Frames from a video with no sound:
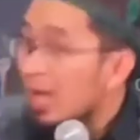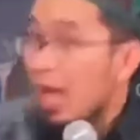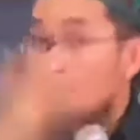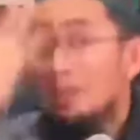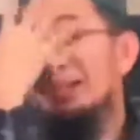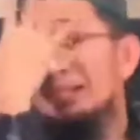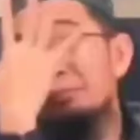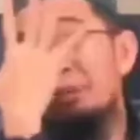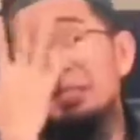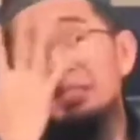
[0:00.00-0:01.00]
Apa yang
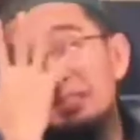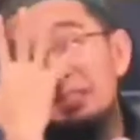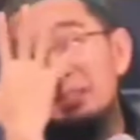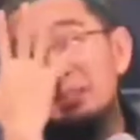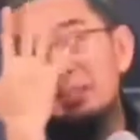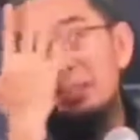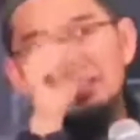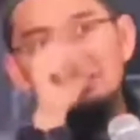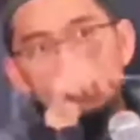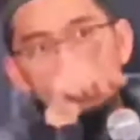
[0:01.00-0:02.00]
lima ini?
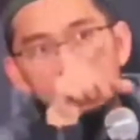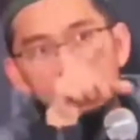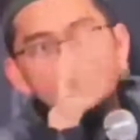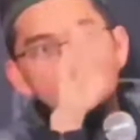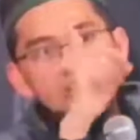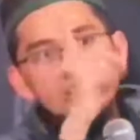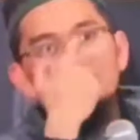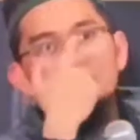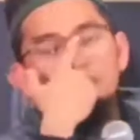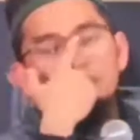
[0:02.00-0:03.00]
Lihat baik-baik.
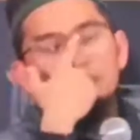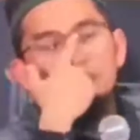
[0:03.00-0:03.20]
Satu.